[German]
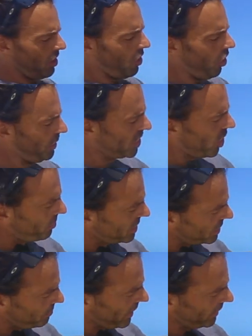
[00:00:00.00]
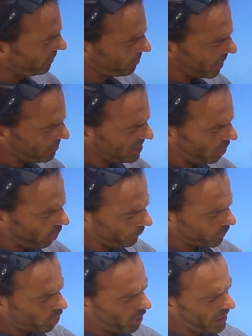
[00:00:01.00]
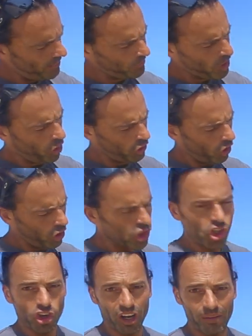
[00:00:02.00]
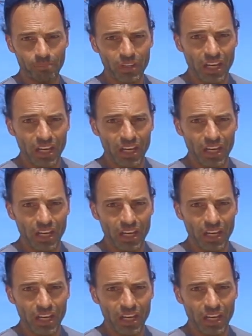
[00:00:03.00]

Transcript: Und jetzt schauen wir uns das mal an. Wir haben einmal hier Offshore und Onshore.